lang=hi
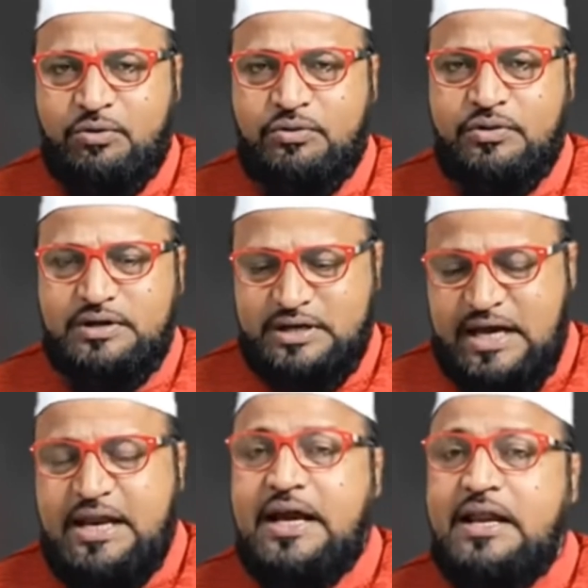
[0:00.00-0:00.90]
हूं
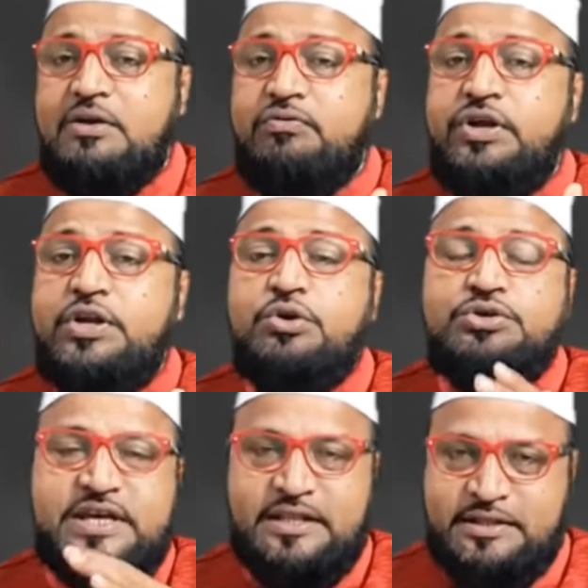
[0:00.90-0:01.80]
अलग अलग
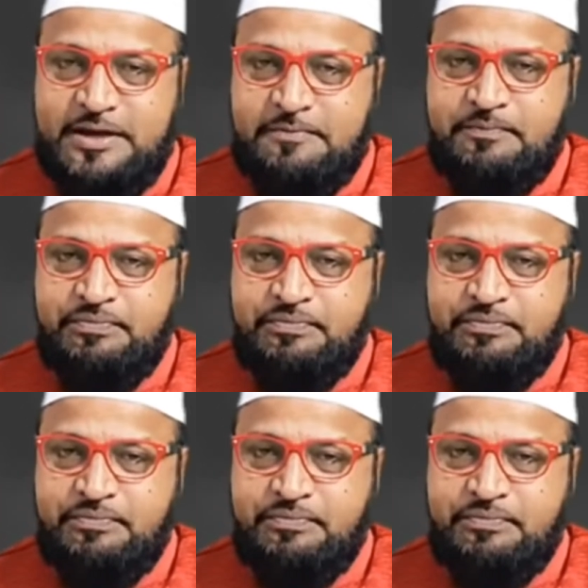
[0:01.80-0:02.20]
वीडियोस के अंदर